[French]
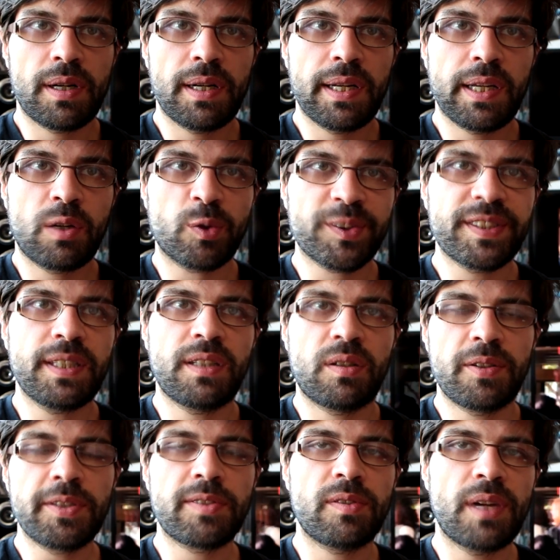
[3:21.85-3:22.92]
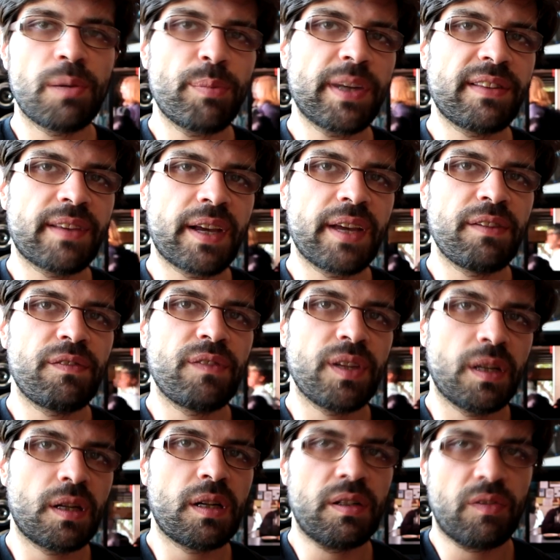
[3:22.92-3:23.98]
les conséquences de la bataille
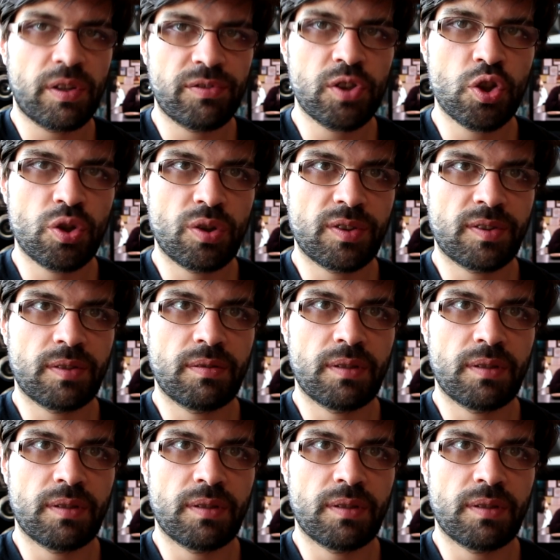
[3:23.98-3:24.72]
finale de Avengers